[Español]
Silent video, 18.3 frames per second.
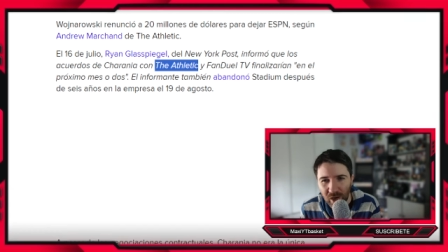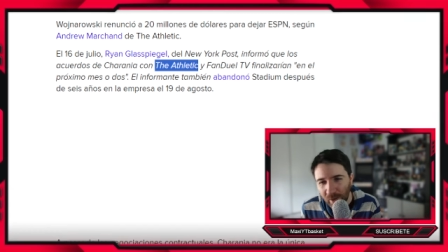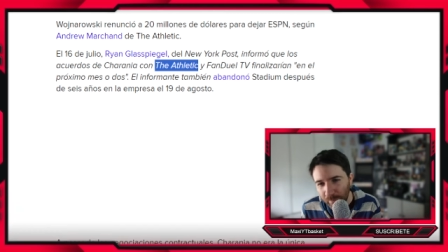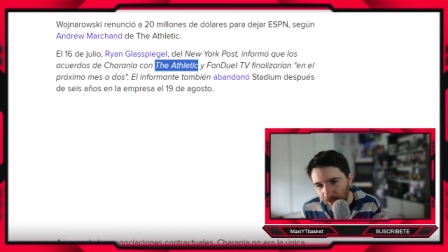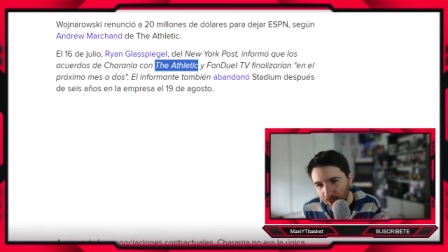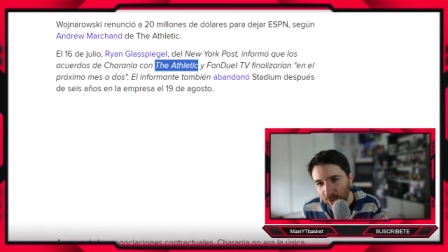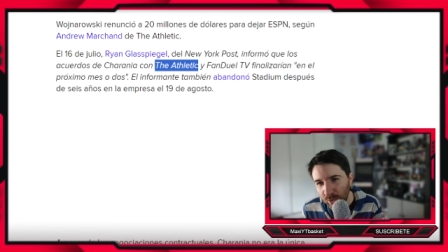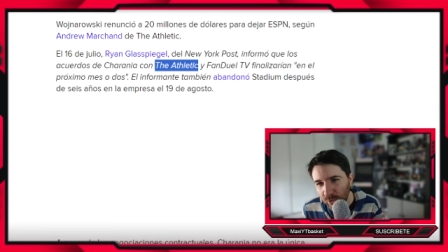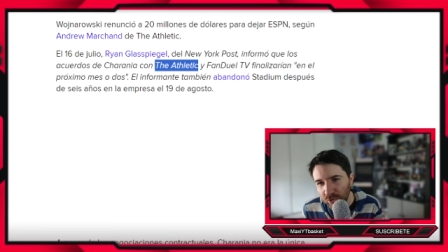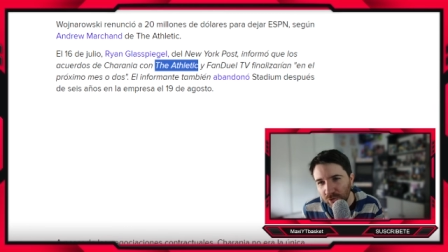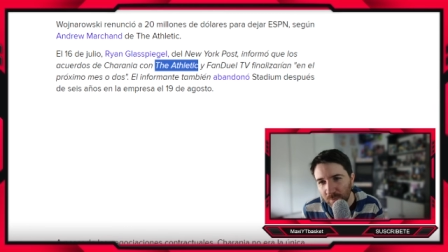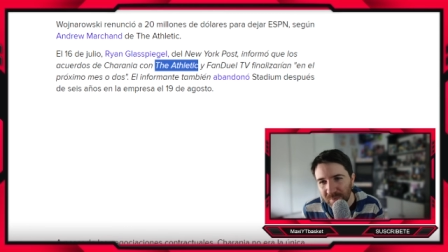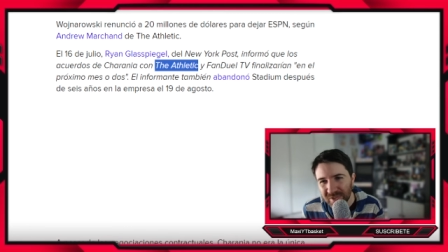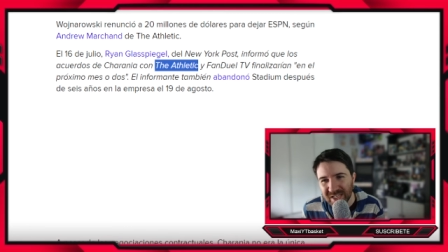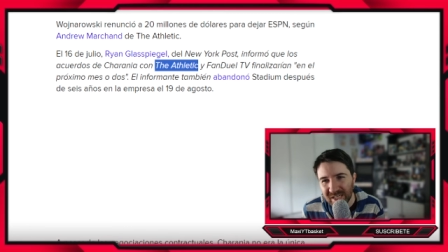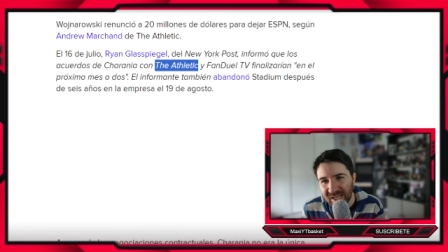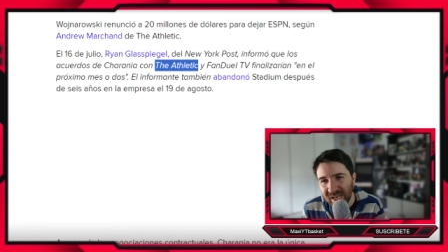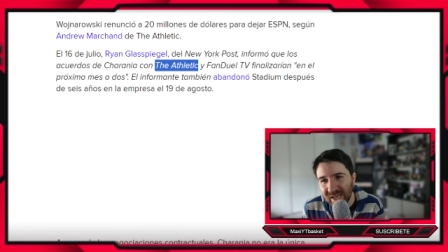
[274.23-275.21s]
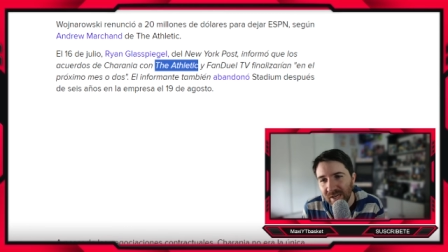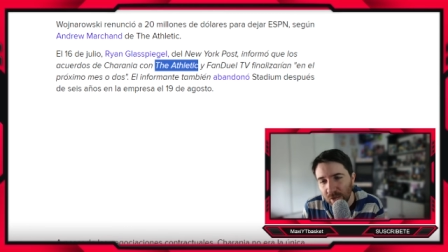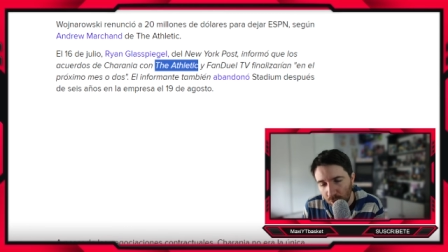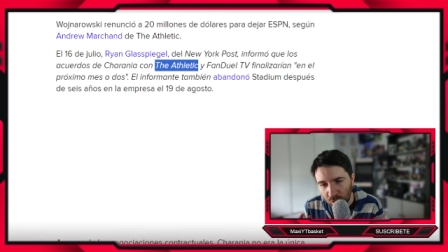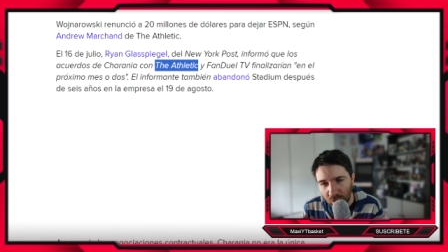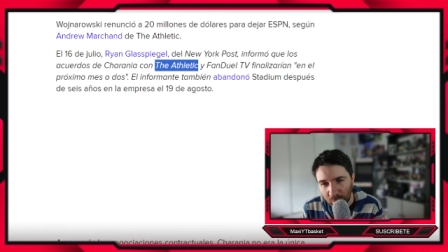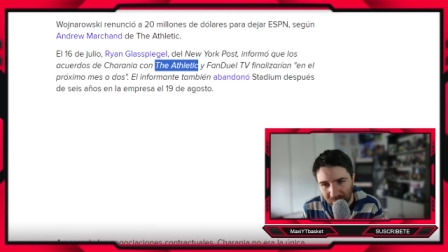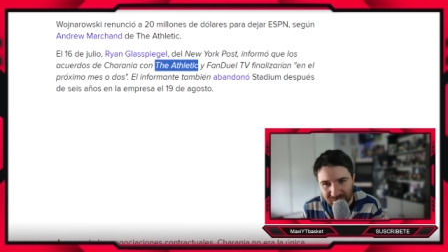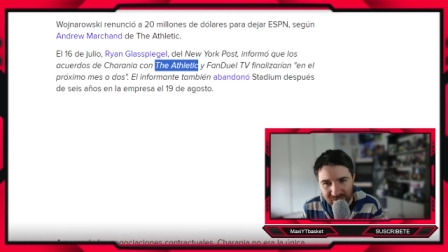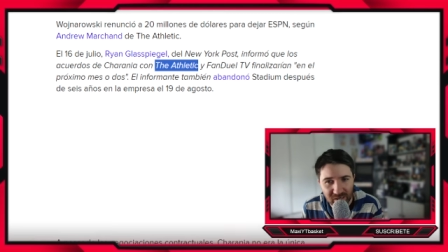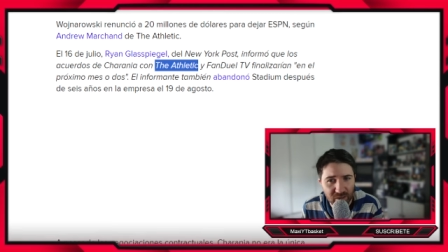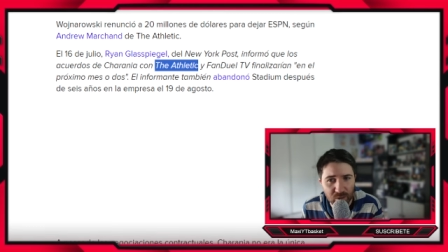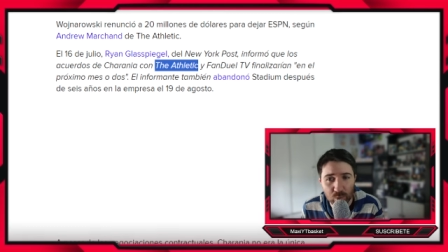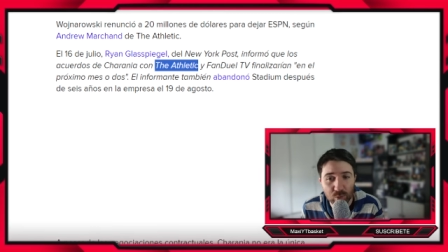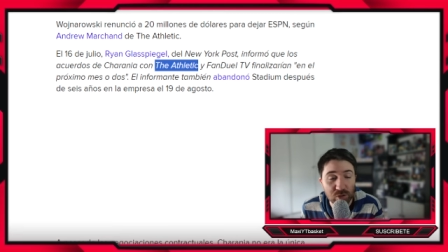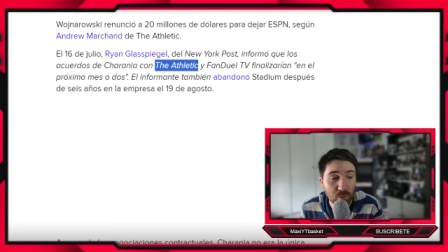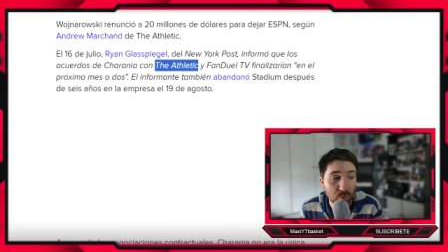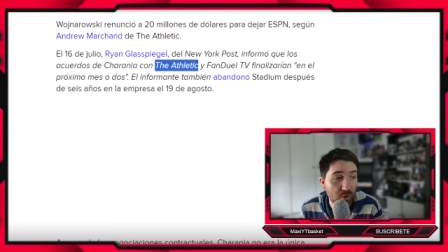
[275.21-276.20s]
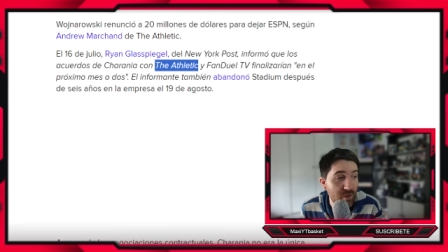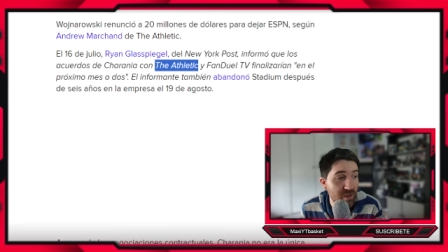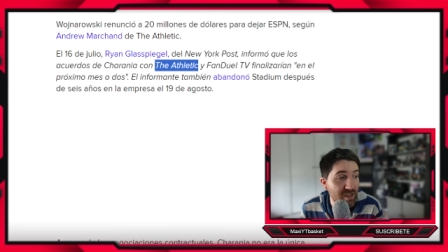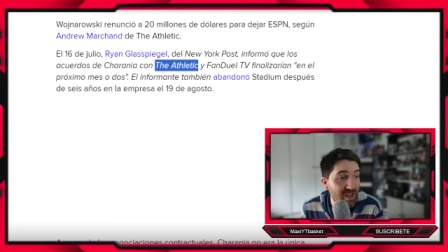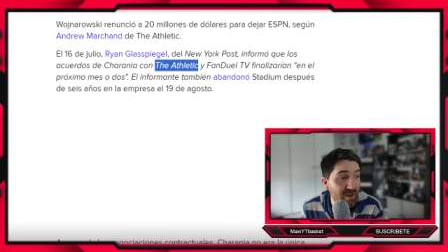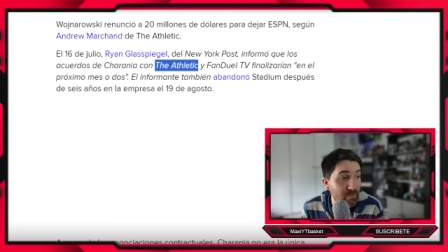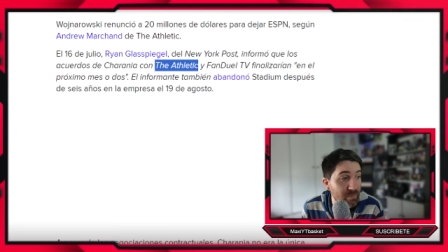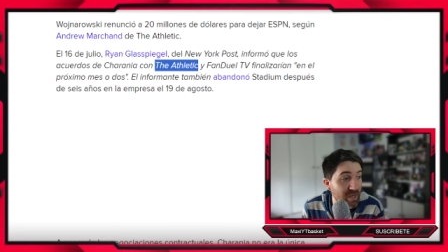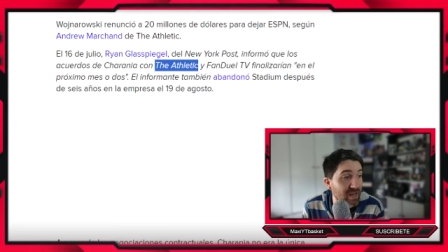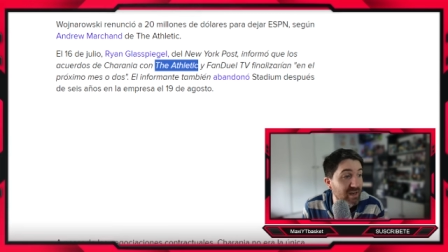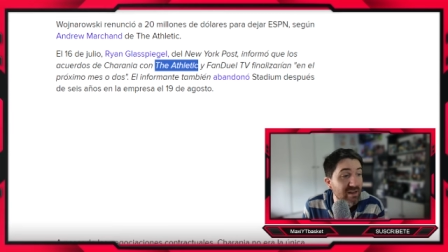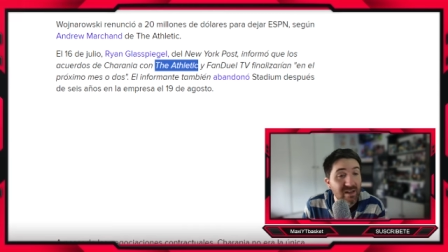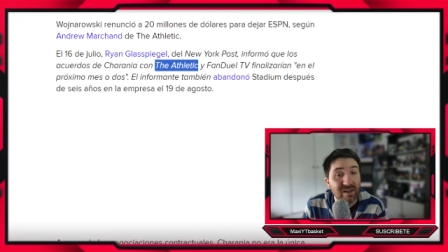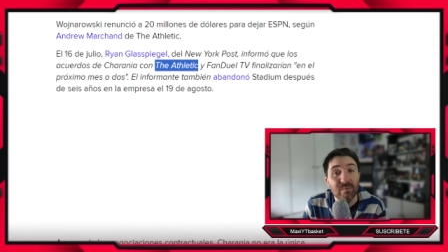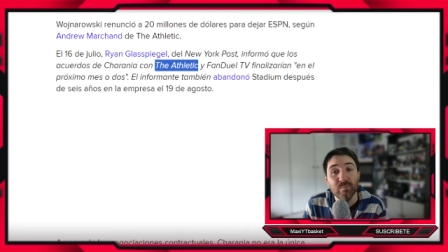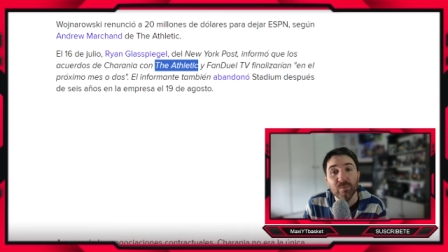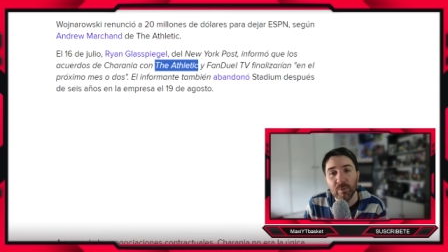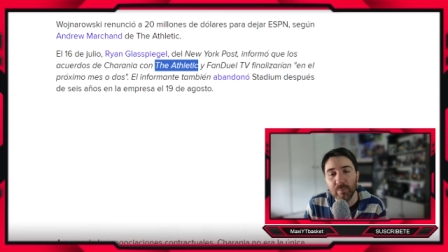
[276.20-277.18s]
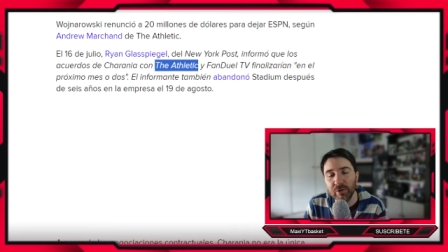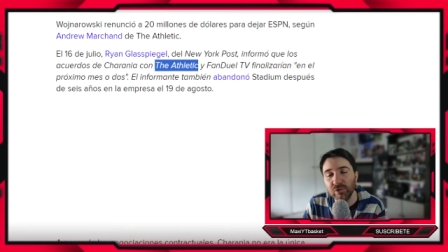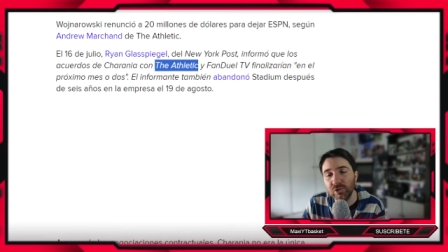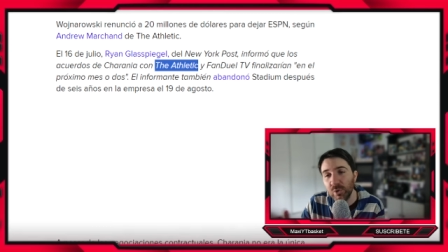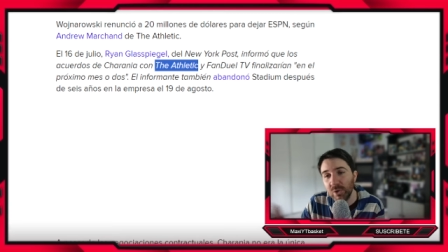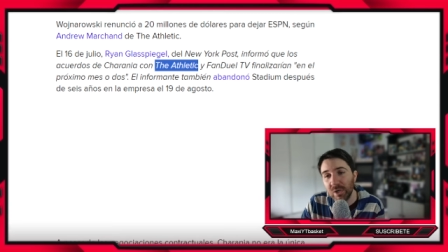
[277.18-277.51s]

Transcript: A priori no sospecharía que no, que va a ser exclusivo de ESPN, pero